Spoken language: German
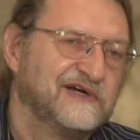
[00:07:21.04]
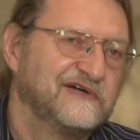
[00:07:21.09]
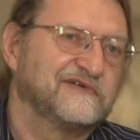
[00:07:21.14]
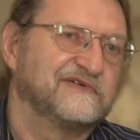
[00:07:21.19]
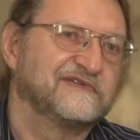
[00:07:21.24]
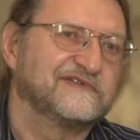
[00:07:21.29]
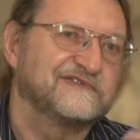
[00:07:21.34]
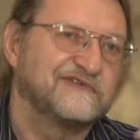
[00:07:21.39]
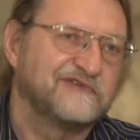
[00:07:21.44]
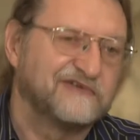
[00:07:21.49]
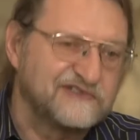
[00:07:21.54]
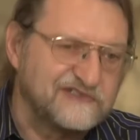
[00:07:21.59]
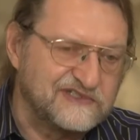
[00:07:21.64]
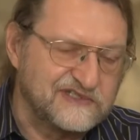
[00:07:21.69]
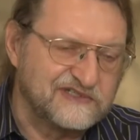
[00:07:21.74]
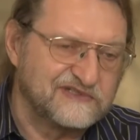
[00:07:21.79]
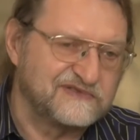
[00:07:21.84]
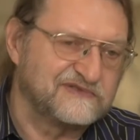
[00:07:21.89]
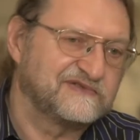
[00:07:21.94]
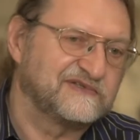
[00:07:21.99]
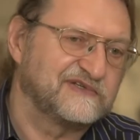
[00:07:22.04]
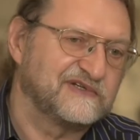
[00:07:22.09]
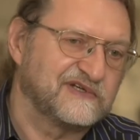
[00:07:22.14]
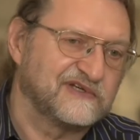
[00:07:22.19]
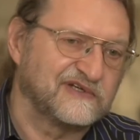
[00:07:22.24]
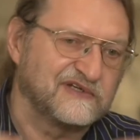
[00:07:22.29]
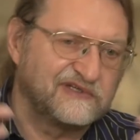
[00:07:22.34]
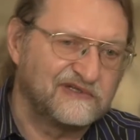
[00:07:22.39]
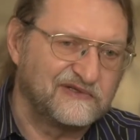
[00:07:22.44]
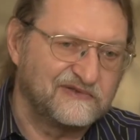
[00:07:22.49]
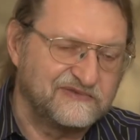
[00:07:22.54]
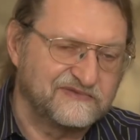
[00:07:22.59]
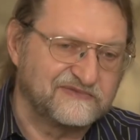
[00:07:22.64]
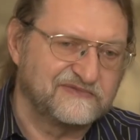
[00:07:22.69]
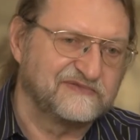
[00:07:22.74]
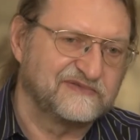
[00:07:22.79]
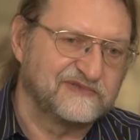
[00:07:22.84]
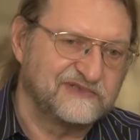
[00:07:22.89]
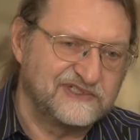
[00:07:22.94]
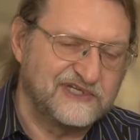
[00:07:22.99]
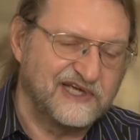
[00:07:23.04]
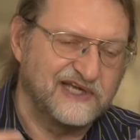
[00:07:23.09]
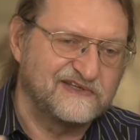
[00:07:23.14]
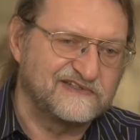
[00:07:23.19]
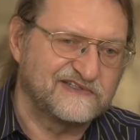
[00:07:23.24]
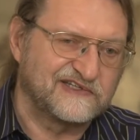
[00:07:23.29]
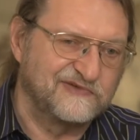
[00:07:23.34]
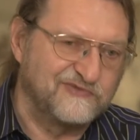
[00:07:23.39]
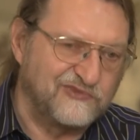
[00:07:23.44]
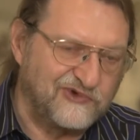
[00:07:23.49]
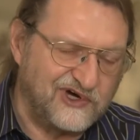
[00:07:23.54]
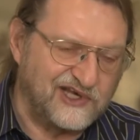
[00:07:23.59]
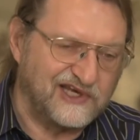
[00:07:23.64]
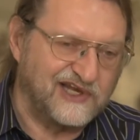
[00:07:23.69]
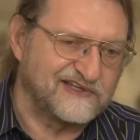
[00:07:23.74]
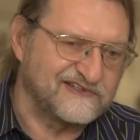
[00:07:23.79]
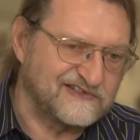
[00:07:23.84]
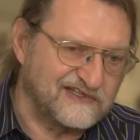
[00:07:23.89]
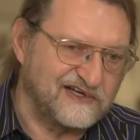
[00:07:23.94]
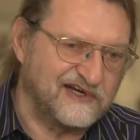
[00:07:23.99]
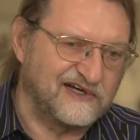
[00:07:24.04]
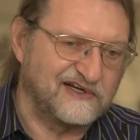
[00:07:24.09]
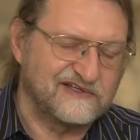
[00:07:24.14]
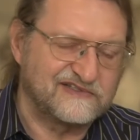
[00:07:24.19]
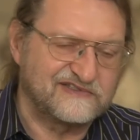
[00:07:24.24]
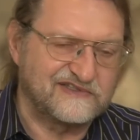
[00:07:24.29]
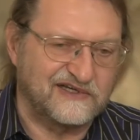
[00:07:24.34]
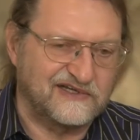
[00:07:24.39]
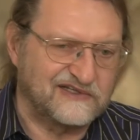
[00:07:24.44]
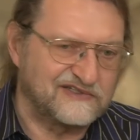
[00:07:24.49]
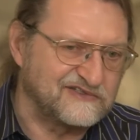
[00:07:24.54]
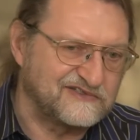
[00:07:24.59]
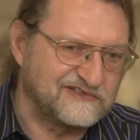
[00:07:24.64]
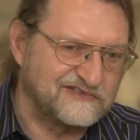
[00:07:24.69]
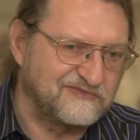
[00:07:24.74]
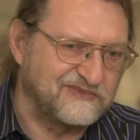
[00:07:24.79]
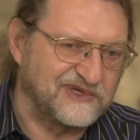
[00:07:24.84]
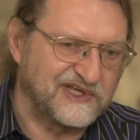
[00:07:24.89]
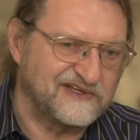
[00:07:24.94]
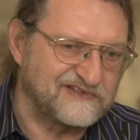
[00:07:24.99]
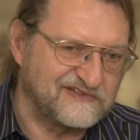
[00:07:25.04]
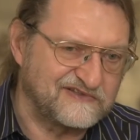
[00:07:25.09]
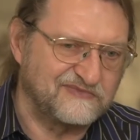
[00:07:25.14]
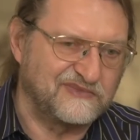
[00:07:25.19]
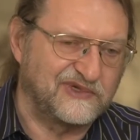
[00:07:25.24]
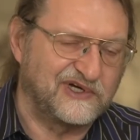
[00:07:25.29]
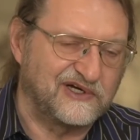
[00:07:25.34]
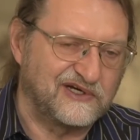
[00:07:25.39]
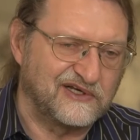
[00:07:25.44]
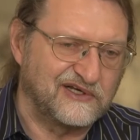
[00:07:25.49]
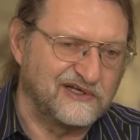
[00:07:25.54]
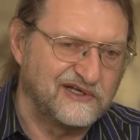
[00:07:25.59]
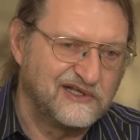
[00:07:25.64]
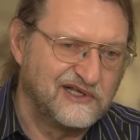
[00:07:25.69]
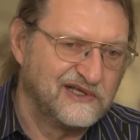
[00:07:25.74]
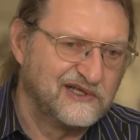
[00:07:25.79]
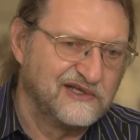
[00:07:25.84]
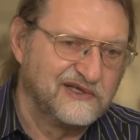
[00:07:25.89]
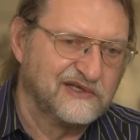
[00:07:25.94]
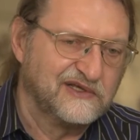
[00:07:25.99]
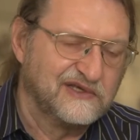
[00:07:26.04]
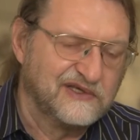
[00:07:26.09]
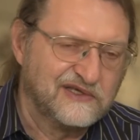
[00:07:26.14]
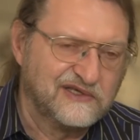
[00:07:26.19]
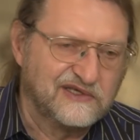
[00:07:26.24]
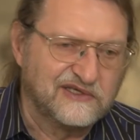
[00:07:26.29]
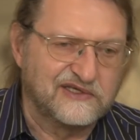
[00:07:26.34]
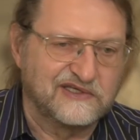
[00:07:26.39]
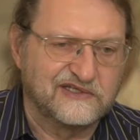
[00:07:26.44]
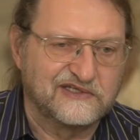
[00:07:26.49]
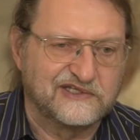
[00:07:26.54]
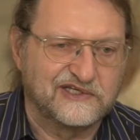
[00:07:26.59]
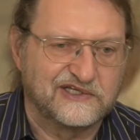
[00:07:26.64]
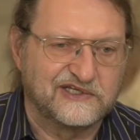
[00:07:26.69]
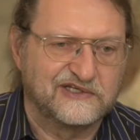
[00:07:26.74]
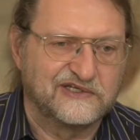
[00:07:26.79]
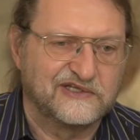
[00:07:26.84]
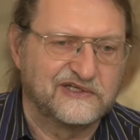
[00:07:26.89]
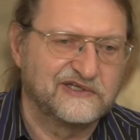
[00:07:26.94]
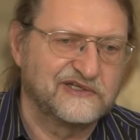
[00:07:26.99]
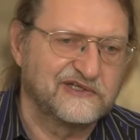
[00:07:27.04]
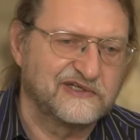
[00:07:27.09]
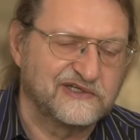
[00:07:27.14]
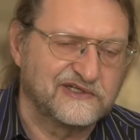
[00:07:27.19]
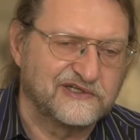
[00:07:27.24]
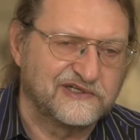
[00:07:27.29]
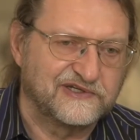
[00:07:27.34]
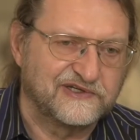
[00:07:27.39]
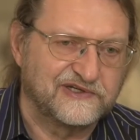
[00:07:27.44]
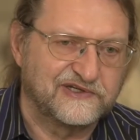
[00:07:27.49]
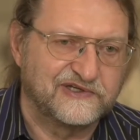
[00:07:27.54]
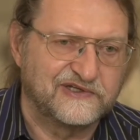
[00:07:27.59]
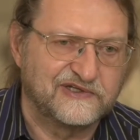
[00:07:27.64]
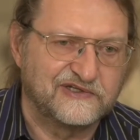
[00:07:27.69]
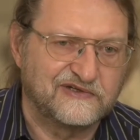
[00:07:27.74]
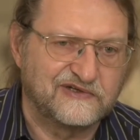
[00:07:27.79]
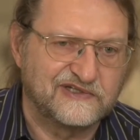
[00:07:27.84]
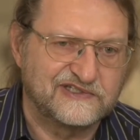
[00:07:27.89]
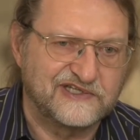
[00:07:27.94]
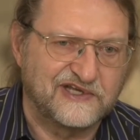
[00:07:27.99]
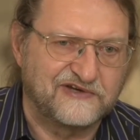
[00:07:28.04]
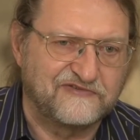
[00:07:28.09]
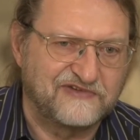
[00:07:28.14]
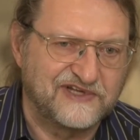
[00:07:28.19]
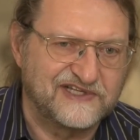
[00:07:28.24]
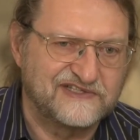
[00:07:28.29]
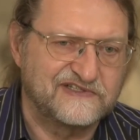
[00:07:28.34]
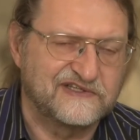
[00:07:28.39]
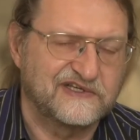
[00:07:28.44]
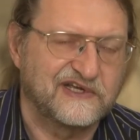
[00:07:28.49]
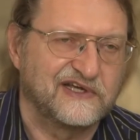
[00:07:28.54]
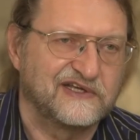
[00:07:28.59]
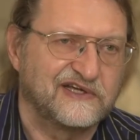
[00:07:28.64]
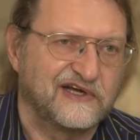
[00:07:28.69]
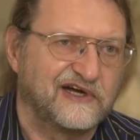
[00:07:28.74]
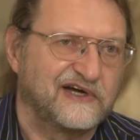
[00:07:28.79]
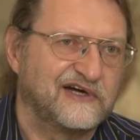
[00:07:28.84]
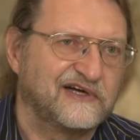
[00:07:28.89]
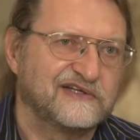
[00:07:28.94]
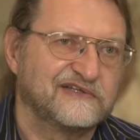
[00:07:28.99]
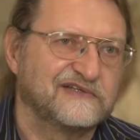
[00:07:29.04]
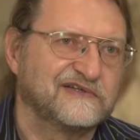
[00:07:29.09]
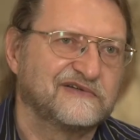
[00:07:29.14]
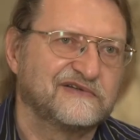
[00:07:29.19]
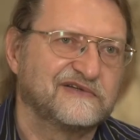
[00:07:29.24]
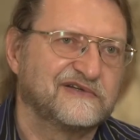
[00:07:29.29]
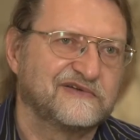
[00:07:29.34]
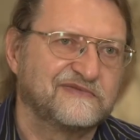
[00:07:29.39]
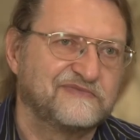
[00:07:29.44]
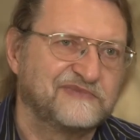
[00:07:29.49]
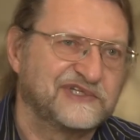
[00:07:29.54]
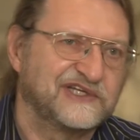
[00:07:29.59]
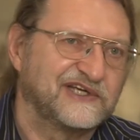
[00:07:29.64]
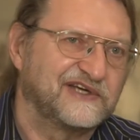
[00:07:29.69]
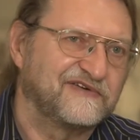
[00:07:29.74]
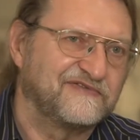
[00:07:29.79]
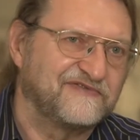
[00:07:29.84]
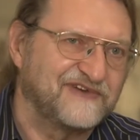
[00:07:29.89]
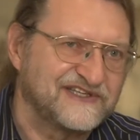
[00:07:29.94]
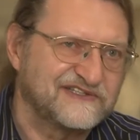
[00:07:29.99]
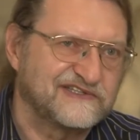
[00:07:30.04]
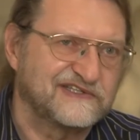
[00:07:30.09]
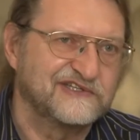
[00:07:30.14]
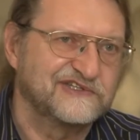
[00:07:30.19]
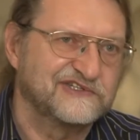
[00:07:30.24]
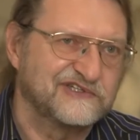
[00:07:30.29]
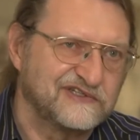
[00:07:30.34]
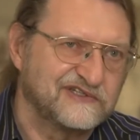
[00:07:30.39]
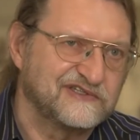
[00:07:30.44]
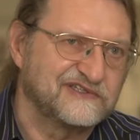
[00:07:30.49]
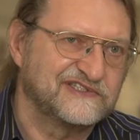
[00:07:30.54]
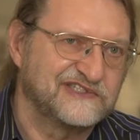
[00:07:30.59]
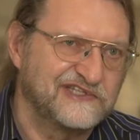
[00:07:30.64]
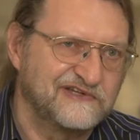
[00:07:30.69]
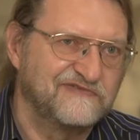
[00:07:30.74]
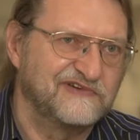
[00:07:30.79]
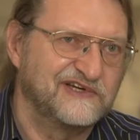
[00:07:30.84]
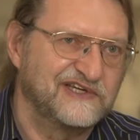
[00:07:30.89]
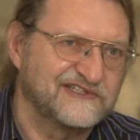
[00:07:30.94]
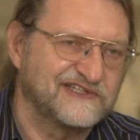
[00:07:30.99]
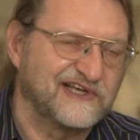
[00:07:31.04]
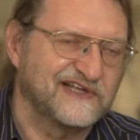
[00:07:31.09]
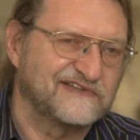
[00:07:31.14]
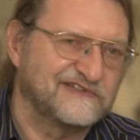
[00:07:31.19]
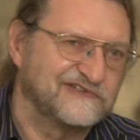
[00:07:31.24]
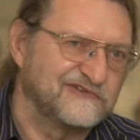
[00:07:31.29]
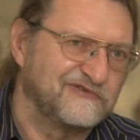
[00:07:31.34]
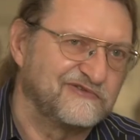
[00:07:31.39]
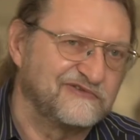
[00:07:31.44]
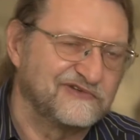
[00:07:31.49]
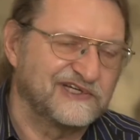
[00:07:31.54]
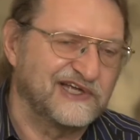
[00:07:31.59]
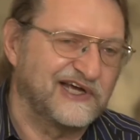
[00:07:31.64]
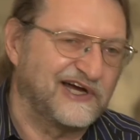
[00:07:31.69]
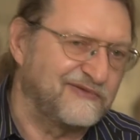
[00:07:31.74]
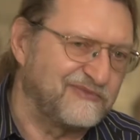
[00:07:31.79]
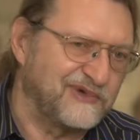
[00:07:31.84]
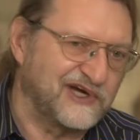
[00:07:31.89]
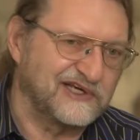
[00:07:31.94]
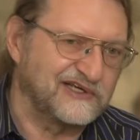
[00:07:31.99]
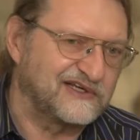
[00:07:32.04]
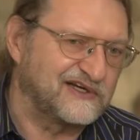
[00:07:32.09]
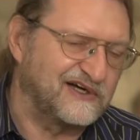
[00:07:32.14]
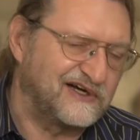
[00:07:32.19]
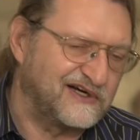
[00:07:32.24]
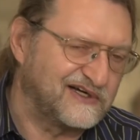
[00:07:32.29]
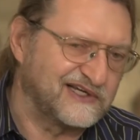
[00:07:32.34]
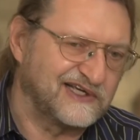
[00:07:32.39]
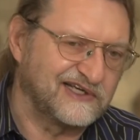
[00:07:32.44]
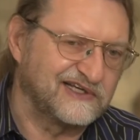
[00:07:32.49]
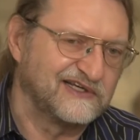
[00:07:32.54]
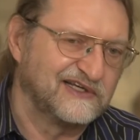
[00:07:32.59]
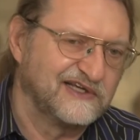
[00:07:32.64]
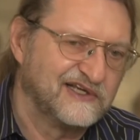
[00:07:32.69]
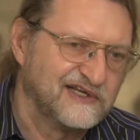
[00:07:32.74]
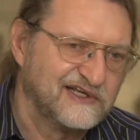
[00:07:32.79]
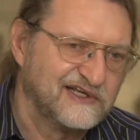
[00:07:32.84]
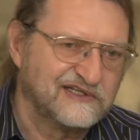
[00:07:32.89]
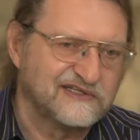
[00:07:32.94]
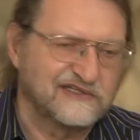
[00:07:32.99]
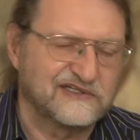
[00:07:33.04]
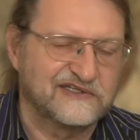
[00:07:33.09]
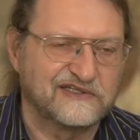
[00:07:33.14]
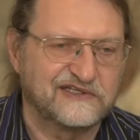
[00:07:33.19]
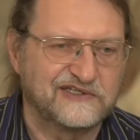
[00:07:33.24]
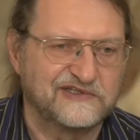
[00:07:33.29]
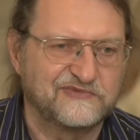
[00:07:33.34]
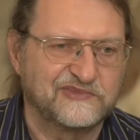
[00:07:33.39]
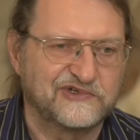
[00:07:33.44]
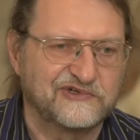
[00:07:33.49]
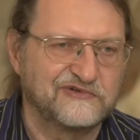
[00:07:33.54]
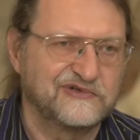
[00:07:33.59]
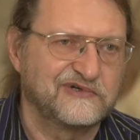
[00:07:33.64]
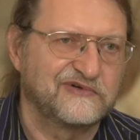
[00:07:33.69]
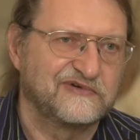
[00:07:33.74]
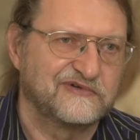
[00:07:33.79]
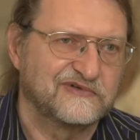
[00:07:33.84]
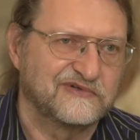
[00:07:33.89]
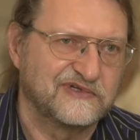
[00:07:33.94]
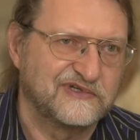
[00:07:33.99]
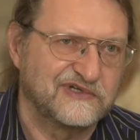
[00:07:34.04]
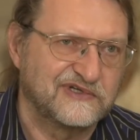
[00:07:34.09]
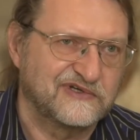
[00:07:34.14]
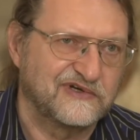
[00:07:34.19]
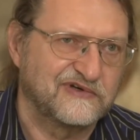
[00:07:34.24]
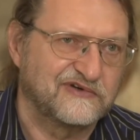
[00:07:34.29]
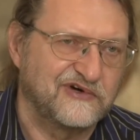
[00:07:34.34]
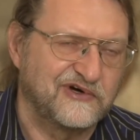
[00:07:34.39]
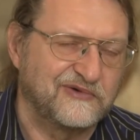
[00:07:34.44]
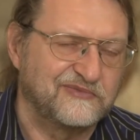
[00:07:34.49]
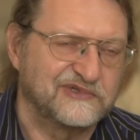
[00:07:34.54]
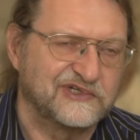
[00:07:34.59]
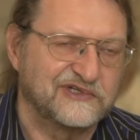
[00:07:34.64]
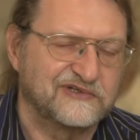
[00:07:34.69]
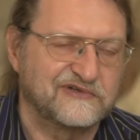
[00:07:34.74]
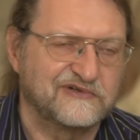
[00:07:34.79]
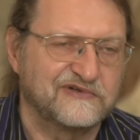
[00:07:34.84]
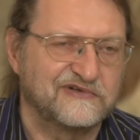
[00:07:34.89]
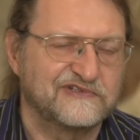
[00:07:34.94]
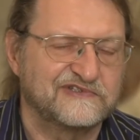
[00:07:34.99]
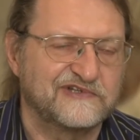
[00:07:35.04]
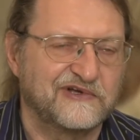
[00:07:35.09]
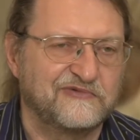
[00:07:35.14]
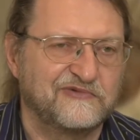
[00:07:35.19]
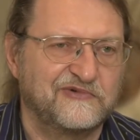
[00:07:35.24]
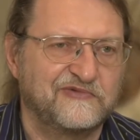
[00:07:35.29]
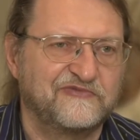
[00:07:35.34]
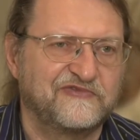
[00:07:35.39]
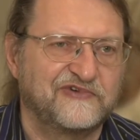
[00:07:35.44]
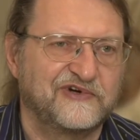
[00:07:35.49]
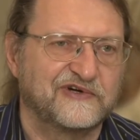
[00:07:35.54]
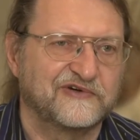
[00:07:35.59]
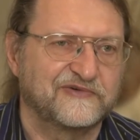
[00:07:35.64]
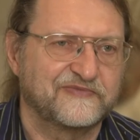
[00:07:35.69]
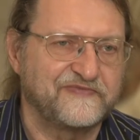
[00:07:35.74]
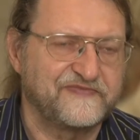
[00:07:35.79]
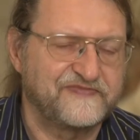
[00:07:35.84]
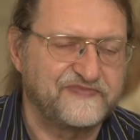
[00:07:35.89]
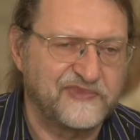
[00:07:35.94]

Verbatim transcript: Und so sind äh, die Eskimo Alaskas eigentlich zum ersten Mal in den äh, 1940er Jahren äh, mit der westlichen Zivilisation der Amerikaner äh, in Berührung gekommen in größerem Umfang.